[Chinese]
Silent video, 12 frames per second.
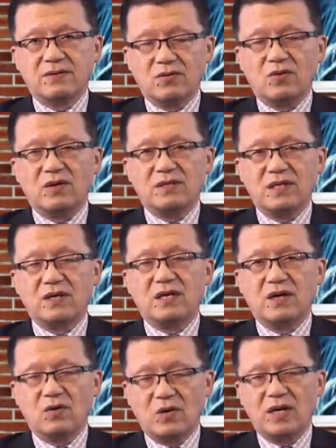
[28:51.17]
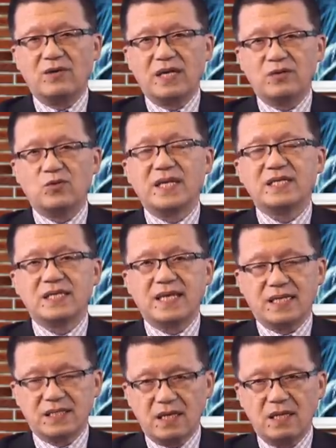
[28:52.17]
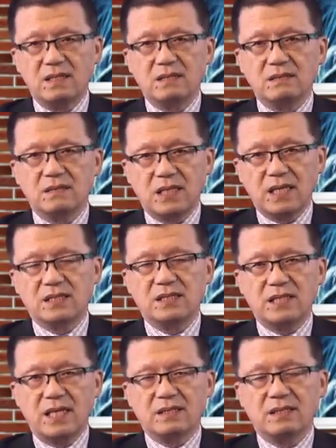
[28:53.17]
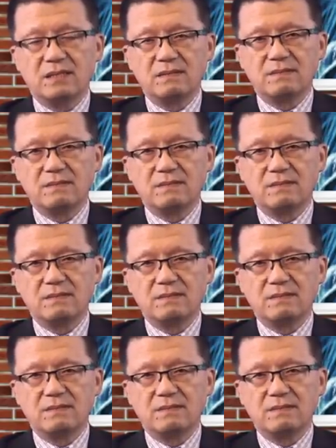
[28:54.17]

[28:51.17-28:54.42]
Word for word: 或要让华为元气大伤，这个是想的。